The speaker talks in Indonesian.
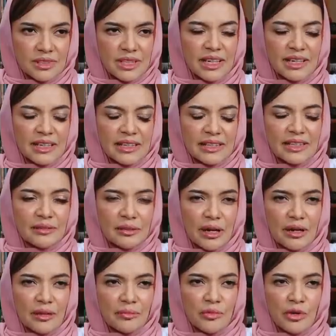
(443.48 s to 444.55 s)
Jadi nanti
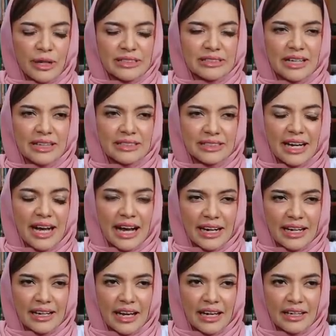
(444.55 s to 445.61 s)
uh, mungkin saja
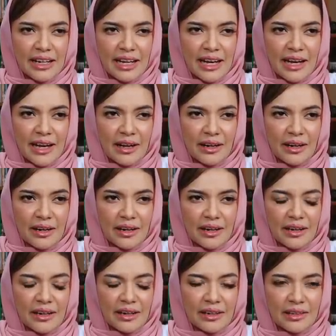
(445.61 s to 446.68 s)
akan ada
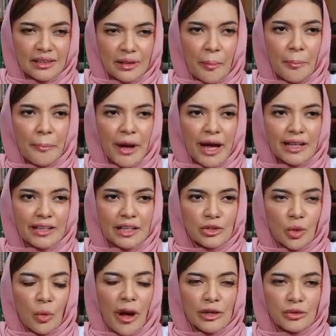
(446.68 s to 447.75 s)
uh, tempat
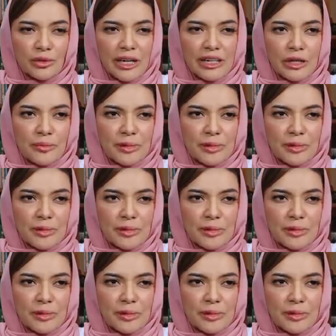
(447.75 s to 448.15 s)
atau waktu yang